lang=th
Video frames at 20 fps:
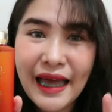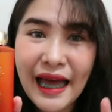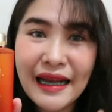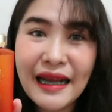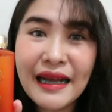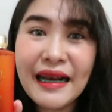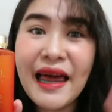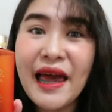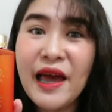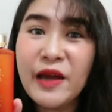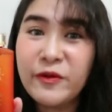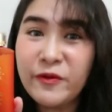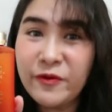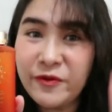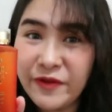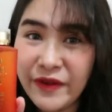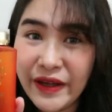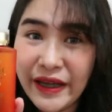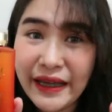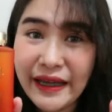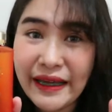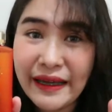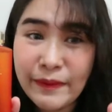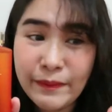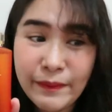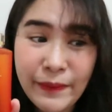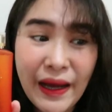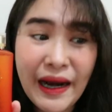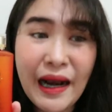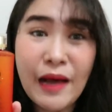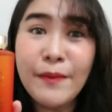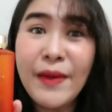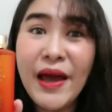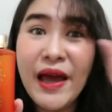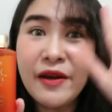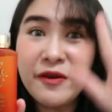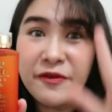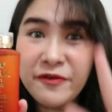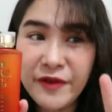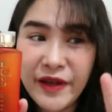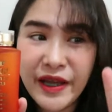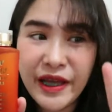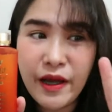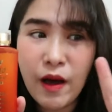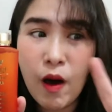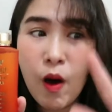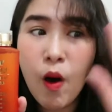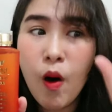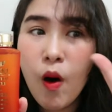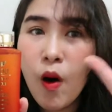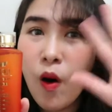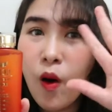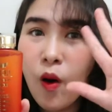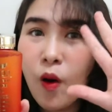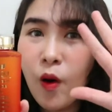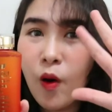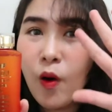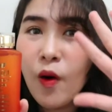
คาร์เลตฟรีพาราเบนฟรีโอ้โห